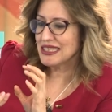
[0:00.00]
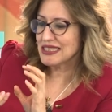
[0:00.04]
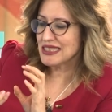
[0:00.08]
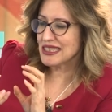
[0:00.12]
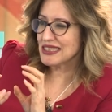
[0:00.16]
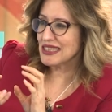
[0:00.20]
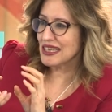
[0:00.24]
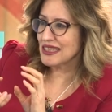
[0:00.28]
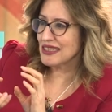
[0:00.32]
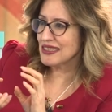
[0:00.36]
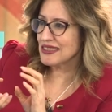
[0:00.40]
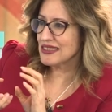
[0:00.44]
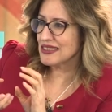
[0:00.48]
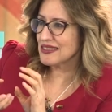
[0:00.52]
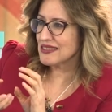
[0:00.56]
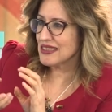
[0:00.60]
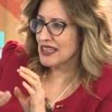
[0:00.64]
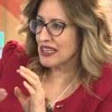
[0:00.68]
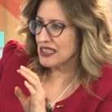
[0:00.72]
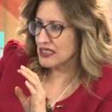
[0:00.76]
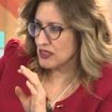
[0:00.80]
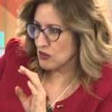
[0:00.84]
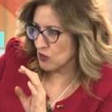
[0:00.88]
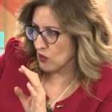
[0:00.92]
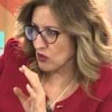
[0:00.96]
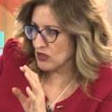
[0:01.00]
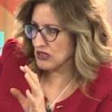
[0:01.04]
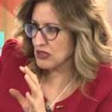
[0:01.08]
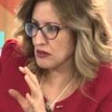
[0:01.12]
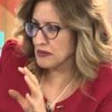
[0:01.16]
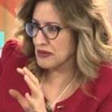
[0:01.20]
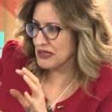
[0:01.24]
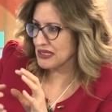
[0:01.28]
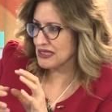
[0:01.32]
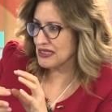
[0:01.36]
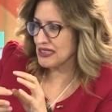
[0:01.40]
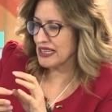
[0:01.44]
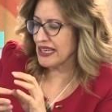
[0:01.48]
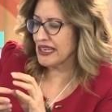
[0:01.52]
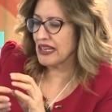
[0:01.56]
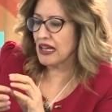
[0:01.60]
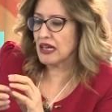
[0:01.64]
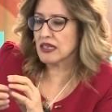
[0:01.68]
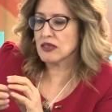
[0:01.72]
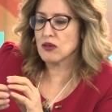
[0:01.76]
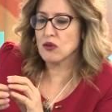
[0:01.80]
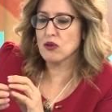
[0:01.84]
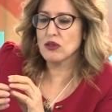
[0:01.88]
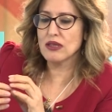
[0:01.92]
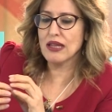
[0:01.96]
işte genetik reassortment
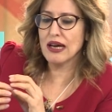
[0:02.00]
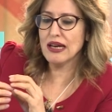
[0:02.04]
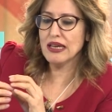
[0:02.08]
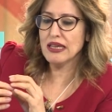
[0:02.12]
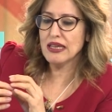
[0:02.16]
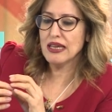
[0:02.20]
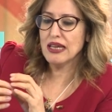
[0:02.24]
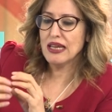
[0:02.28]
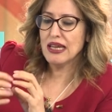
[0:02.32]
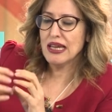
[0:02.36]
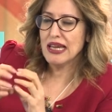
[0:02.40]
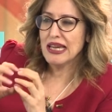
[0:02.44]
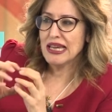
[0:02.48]
denen olay